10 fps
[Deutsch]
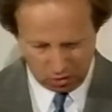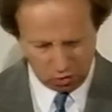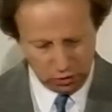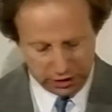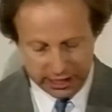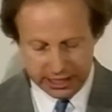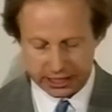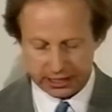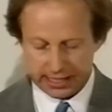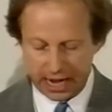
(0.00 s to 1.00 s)
und
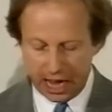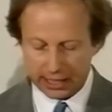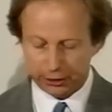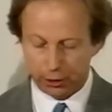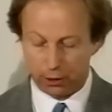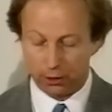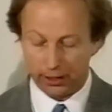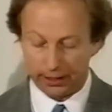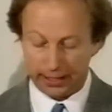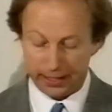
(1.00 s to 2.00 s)
nicht die
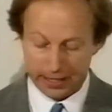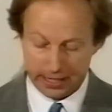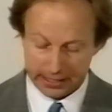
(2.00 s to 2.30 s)
Angehörige